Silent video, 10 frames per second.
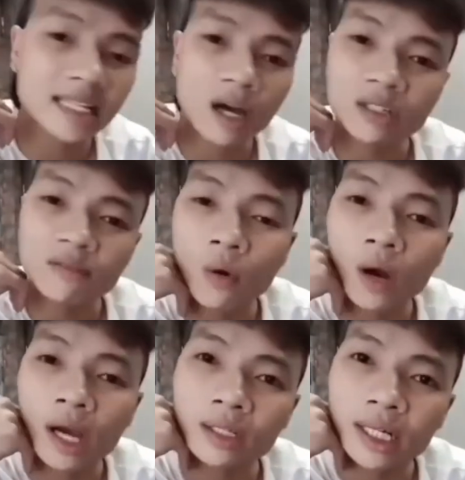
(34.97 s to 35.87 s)
ra nhiều những
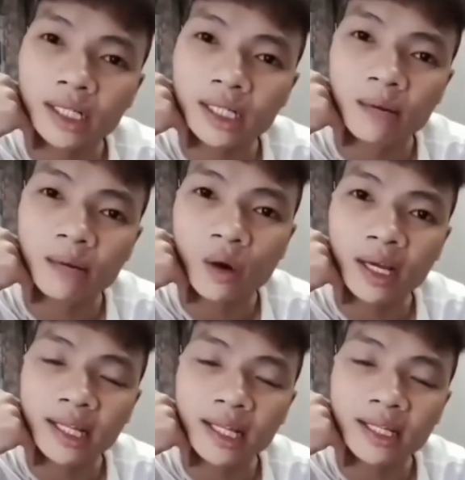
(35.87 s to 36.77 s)
vụ gây rối trật tự với
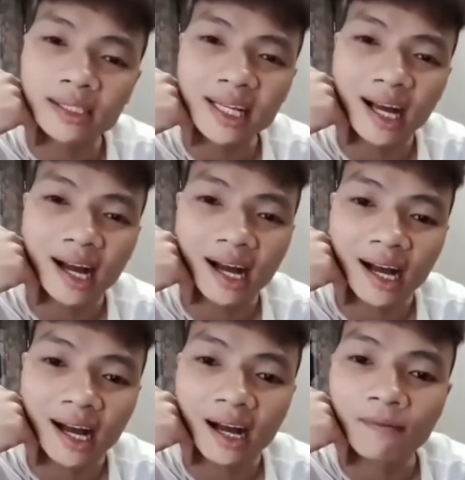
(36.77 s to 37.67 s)
cố ý gây thương tích
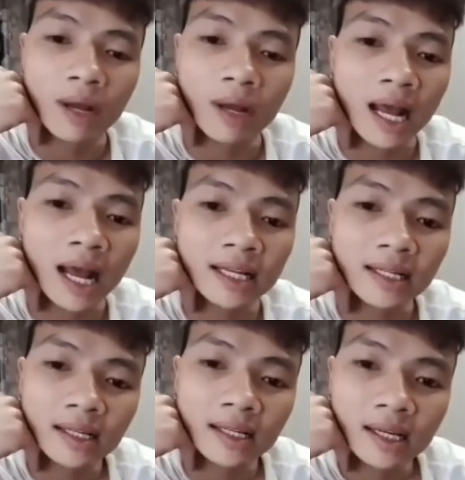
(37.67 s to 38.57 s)
ở à, vùng ngoài này
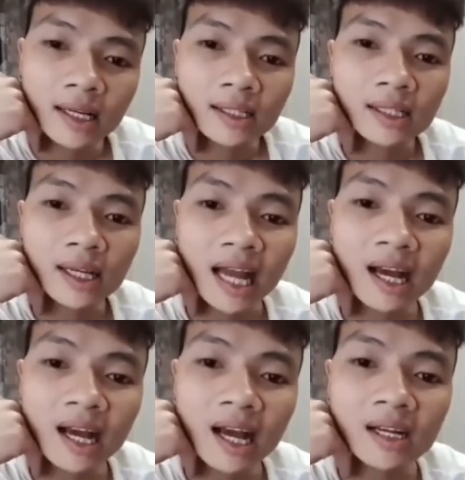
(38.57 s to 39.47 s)
thì
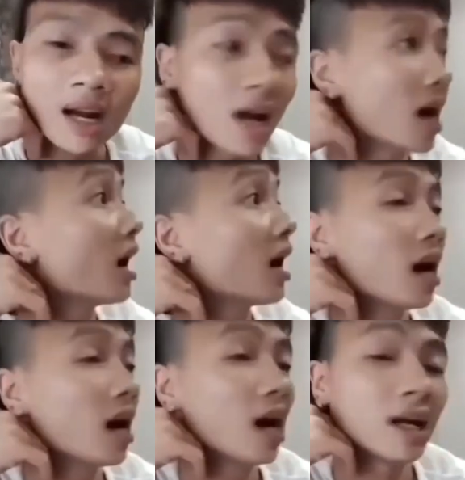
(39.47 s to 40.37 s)
anh à, được
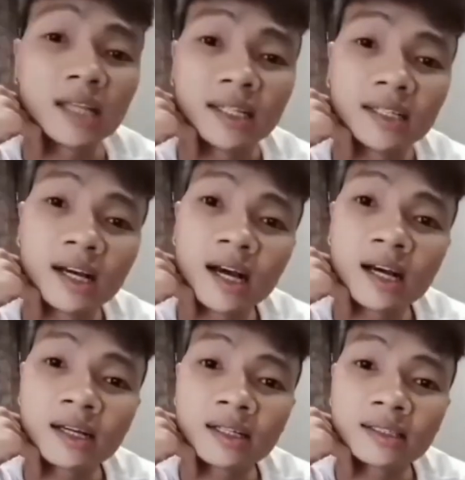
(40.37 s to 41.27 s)
tỉnh
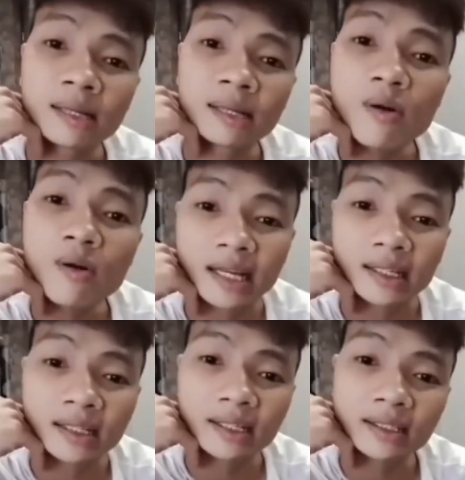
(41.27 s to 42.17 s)
giám đốc công an
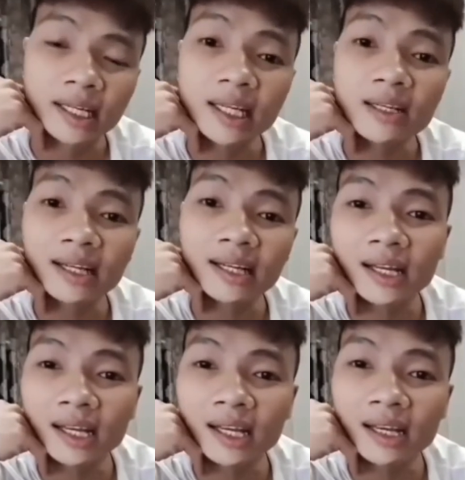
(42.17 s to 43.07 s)
tỉnh ký cho
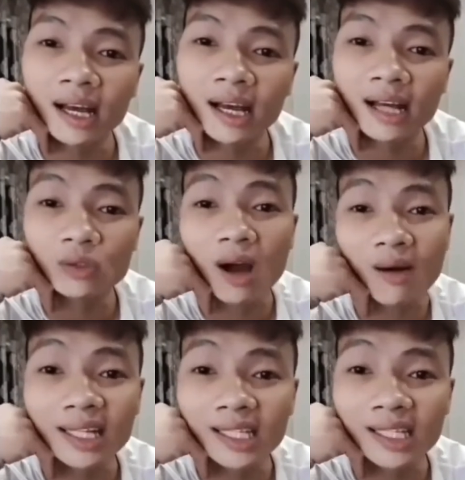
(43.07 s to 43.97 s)
anh đi du học
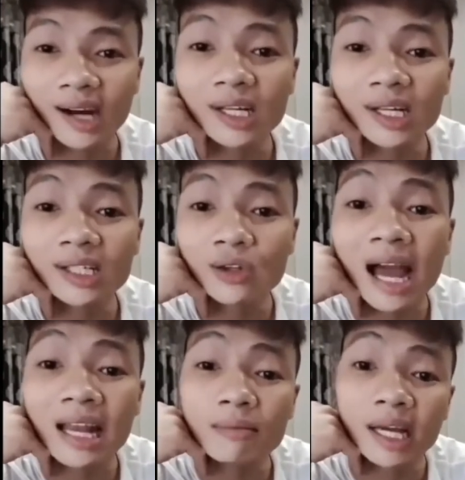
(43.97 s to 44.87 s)
ở cái trường giáo dưỡng số
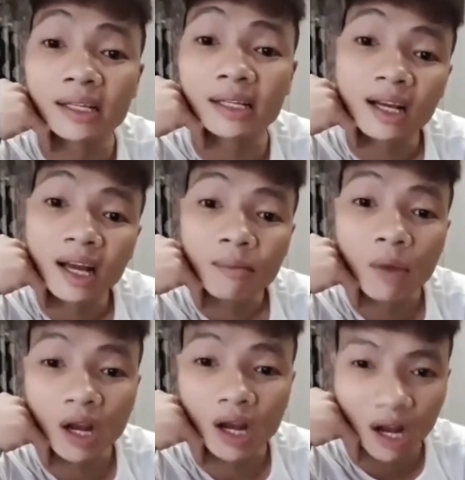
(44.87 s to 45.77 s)
2 Linh Bình nhá.
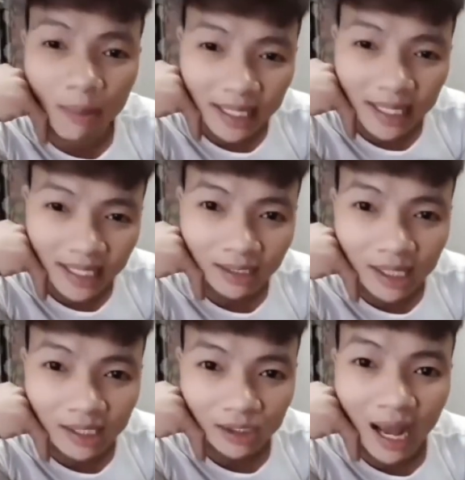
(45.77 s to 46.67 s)
Mọi người có biết trường giáo
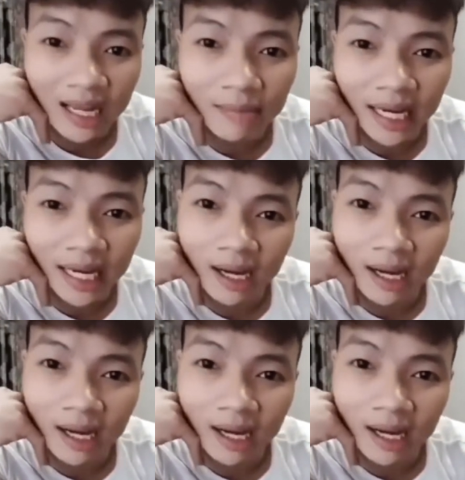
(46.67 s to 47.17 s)
dưỡng số 2 Linh Bình